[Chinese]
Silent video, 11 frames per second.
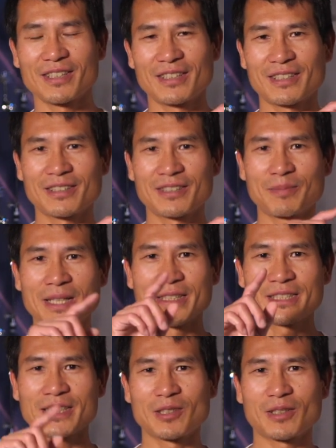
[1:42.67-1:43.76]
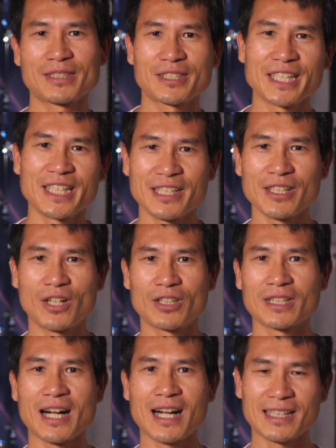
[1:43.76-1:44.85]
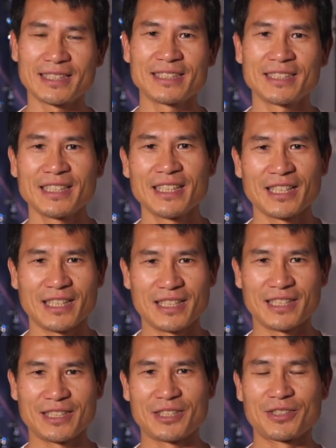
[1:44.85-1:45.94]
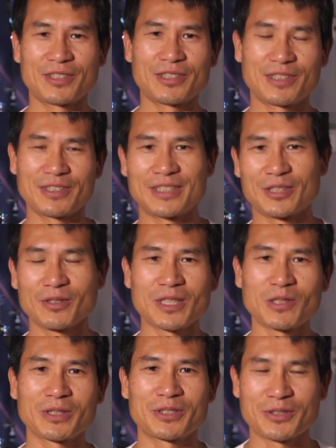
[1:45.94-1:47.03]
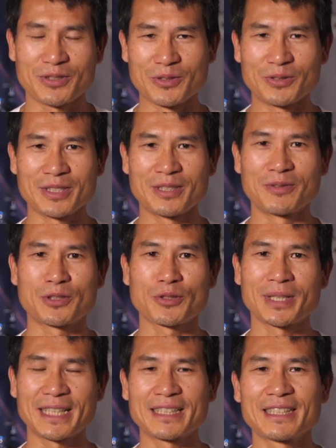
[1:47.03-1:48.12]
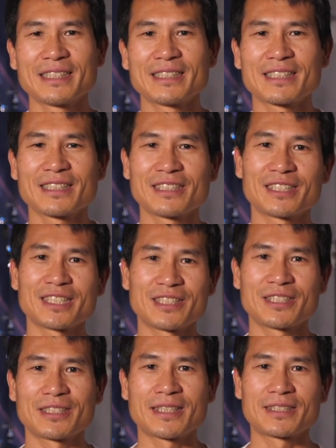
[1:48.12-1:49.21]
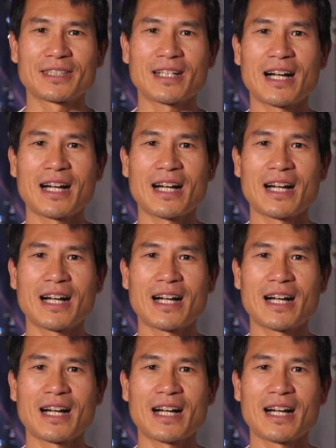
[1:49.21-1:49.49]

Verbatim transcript: 这个拼写的话是 TRI， 你通常会读成 Tri，但是其实它是